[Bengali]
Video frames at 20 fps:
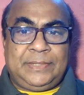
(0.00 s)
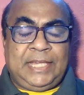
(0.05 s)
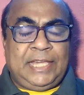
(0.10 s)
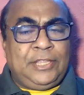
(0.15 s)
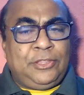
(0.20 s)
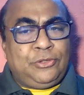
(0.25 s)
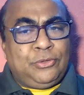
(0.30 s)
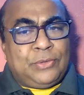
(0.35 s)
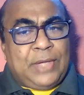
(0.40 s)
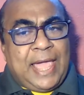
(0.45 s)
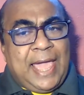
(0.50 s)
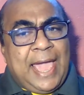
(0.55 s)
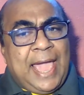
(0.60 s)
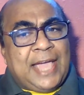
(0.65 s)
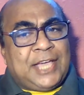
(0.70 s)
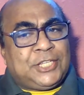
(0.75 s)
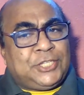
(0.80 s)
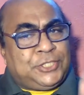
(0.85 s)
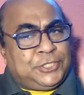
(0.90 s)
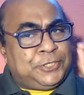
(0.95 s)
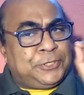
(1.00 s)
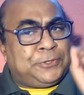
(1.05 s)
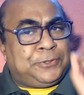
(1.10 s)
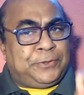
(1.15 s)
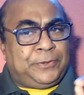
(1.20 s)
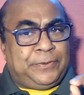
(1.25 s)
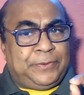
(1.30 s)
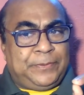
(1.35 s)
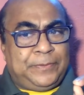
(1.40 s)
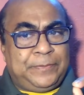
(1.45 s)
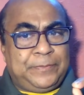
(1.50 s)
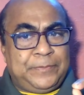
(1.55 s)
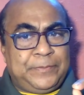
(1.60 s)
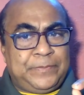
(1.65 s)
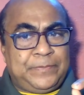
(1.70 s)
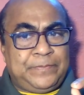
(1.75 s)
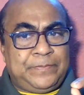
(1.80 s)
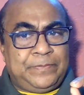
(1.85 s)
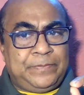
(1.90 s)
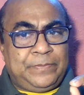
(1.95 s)
কিন্তু একজন
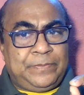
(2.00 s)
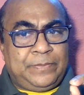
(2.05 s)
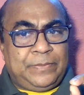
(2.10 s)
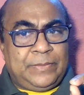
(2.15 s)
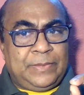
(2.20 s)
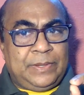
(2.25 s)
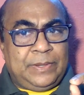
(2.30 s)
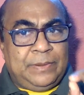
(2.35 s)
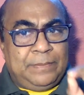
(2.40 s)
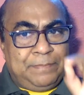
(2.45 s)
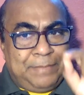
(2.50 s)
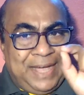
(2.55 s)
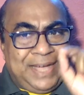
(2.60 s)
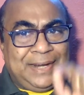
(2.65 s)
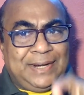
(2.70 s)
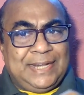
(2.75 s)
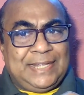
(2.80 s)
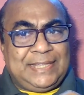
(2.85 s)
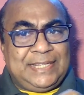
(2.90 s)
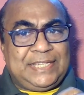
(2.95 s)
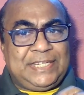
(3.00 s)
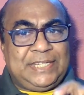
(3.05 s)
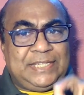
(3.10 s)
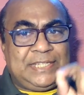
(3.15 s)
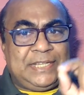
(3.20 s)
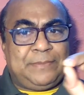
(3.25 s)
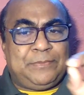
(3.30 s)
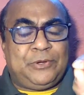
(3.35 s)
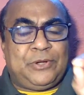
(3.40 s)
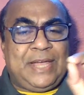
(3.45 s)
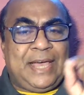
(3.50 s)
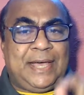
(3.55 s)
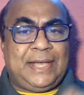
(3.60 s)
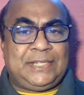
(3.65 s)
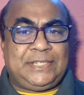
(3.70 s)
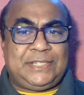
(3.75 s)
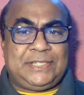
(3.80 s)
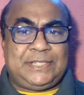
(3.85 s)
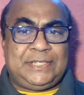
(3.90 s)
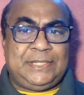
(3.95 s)
বাংলাদেশি যেমন
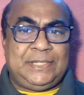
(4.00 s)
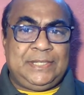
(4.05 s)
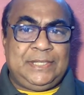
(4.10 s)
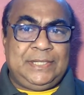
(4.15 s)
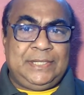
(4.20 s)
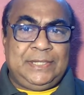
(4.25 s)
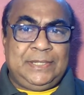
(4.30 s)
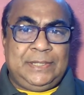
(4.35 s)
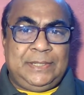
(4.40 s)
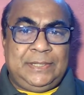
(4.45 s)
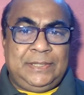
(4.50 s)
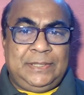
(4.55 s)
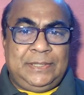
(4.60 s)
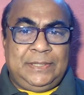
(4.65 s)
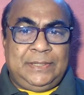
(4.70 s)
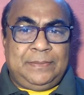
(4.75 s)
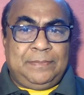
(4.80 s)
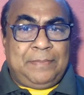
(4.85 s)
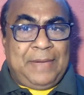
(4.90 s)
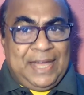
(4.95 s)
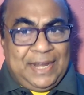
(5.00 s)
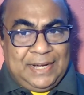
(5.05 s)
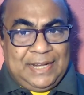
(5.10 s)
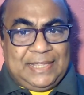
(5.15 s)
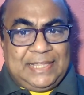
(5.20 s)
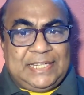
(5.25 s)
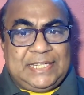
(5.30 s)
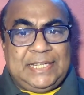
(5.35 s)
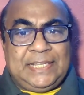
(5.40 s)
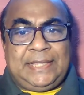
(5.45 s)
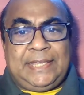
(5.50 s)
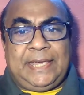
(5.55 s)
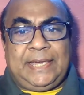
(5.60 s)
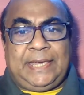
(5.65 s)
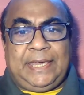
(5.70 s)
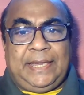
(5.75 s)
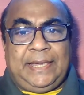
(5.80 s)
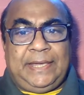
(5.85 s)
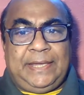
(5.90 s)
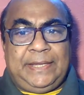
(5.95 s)
আজ বাংলাদেশে
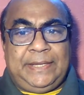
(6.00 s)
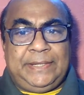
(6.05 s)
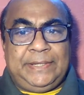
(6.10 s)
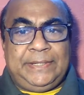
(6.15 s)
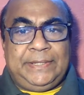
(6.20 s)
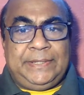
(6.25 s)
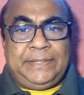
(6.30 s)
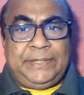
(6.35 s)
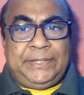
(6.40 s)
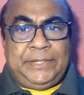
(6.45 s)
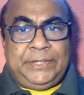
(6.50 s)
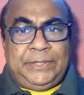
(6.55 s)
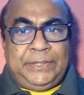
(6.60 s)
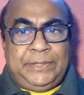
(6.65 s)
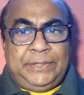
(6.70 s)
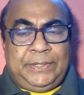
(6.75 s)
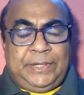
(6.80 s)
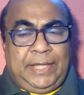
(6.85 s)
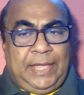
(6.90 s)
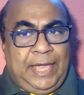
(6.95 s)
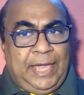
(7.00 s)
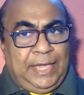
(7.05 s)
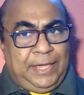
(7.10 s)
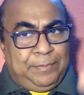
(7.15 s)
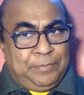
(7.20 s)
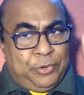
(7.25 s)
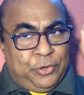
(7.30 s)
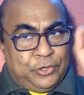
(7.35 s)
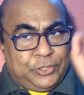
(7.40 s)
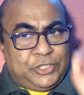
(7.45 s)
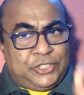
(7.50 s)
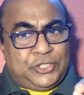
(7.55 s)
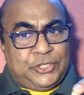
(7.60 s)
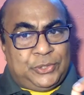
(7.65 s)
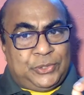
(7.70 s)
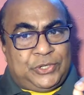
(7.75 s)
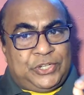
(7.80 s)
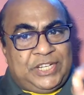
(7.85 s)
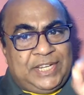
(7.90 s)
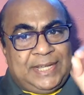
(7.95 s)
থেকে এই
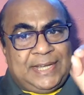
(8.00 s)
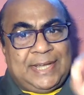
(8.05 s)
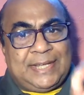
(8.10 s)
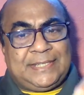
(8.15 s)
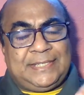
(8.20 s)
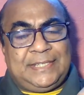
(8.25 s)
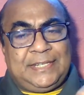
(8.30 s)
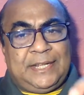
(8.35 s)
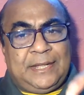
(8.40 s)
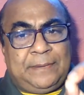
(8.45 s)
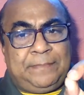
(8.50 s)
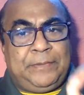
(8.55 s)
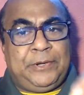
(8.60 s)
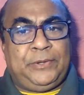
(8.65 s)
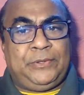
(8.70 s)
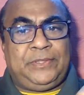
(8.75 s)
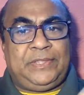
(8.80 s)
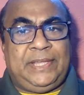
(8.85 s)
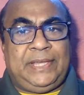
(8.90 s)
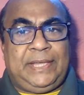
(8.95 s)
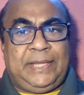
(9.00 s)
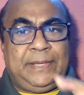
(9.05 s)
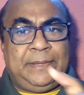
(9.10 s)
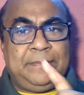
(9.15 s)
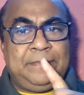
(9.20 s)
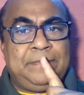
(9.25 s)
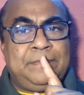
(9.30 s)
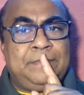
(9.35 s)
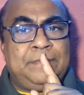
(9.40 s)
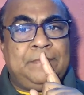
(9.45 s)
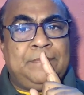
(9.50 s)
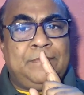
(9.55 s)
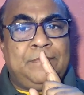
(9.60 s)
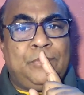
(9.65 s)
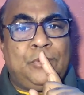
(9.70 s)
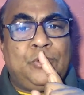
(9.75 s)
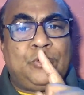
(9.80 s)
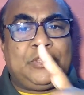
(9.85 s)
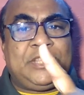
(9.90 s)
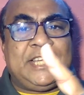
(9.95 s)
ভোটচোর শেখ হাসিনার বিরুদ্ধে
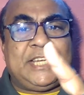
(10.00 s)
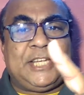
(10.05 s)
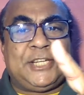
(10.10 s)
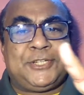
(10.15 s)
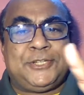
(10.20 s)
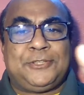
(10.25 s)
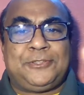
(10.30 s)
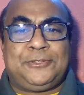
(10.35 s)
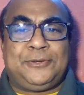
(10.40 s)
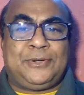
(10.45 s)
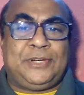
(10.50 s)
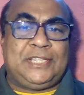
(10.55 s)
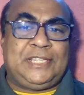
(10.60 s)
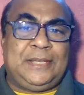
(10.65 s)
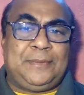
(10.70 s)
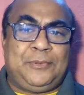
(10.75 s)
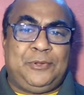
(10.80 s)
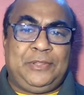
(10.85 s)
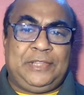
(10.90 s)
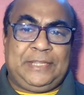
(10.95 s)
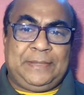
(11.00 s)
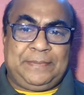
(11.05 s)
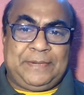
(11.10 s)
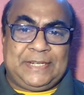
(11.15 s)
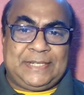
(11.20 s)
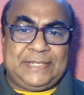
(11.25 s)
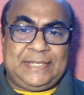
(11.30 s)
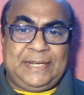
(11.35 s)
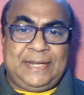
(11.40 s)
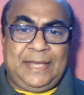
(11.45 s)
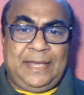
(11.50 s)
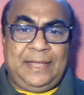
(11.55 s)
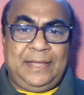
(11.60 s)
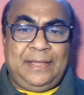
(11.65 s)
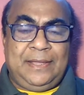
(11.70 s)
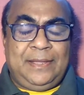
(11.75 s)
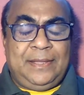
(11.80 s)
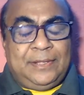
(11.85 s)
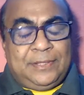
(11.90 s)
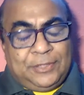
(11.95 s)
মুখ থেকে সত্য কথা বলতে পারছে না
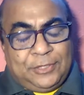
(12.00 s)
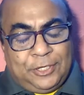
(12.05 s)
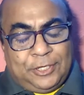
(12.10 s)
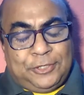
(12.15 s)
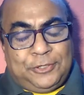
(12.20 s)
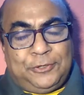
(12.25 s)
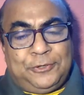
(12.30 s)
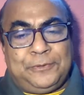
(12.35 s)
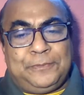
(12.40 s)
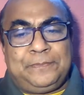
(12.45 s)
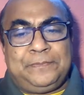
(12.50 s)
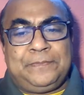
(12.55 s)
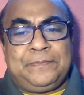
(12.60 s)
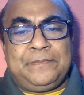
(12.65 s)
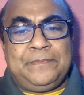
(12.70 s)
তদ্রূপ